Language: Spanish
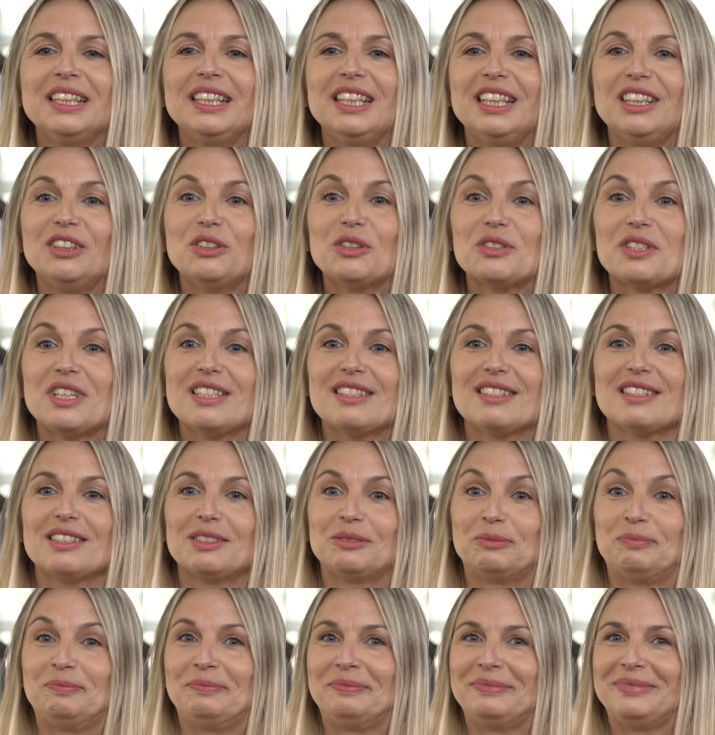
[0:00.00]
Entonces,
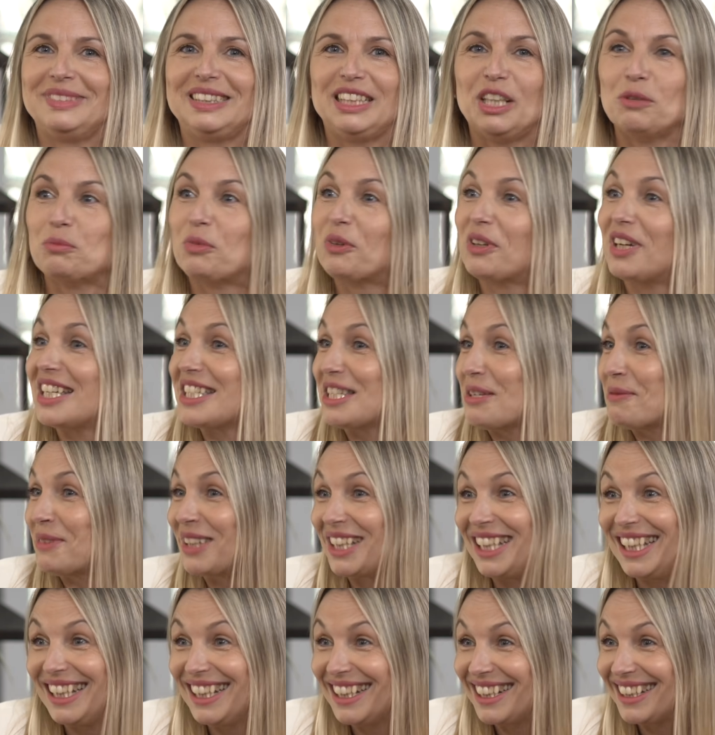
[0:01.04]
te podrás
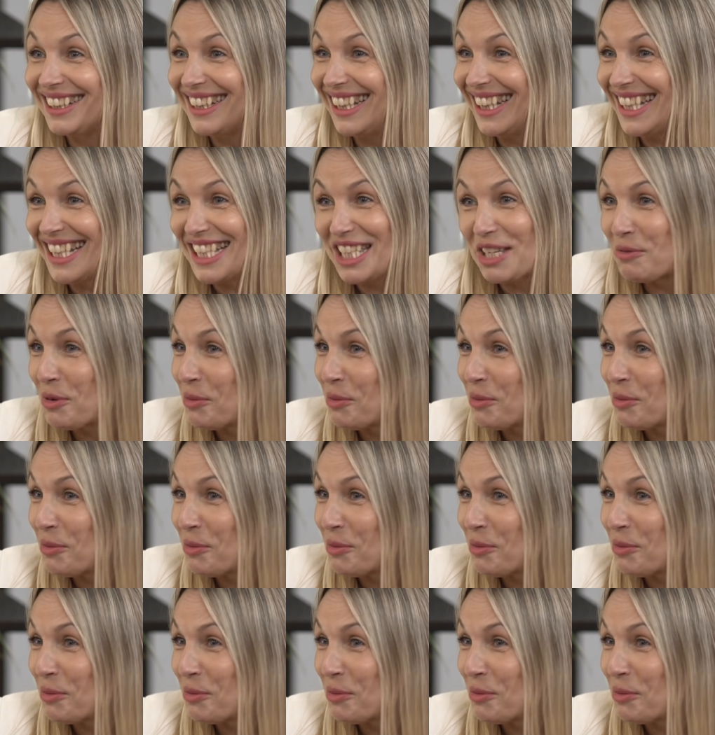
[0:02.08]
imaginar que en ese